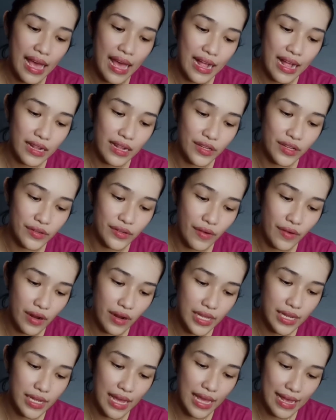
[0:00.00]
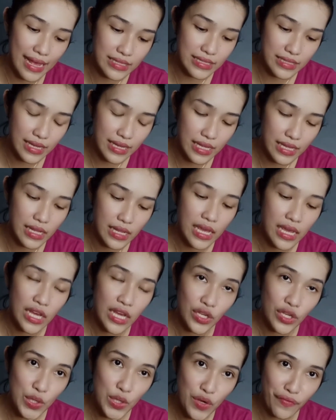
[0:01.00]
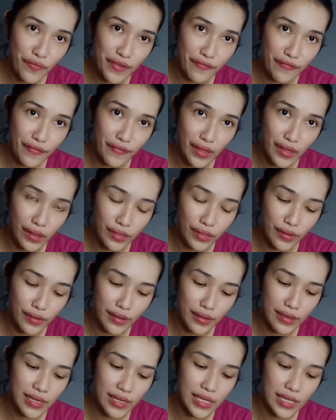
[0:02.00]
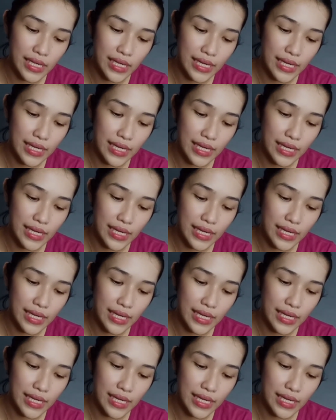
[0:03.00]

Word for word: hyaluronic acid UV filter